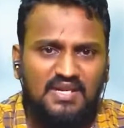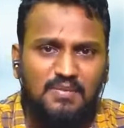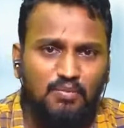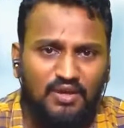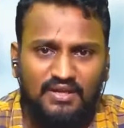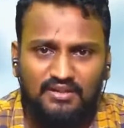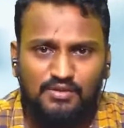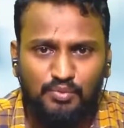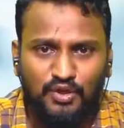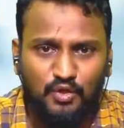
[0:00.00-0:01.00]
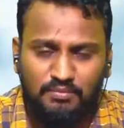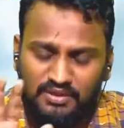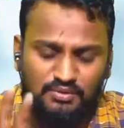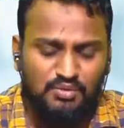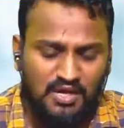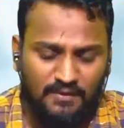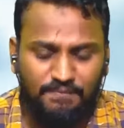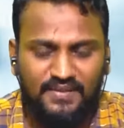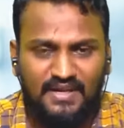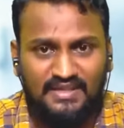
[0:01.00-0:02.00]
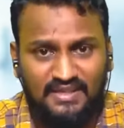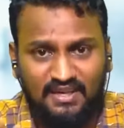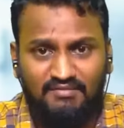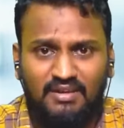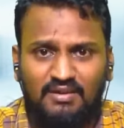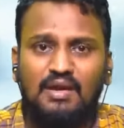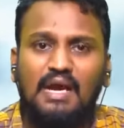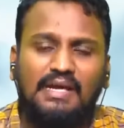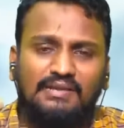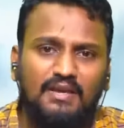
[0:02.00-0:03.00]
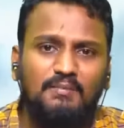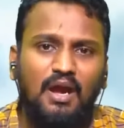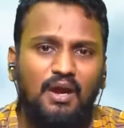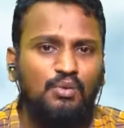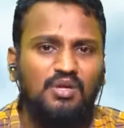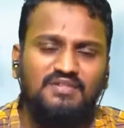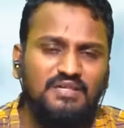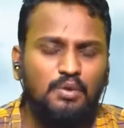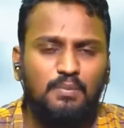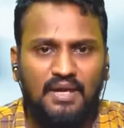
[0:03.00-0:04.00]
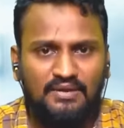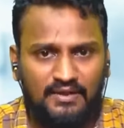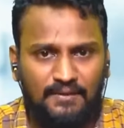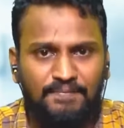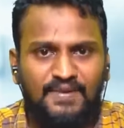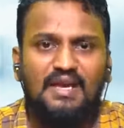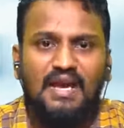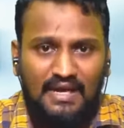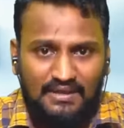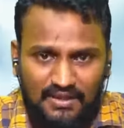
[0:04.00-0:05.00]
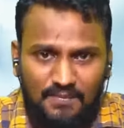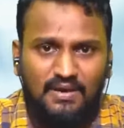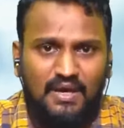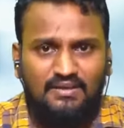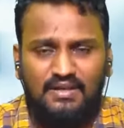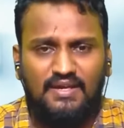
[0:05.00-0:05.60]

நீங்கள் தேடியது உங்களுக்கு முன்பாக உள்ளது நீங்கள் இன்னும் அதை அடைஞ்சிடலை இனிமேதான் உங்களுக்கு வரப்போகுது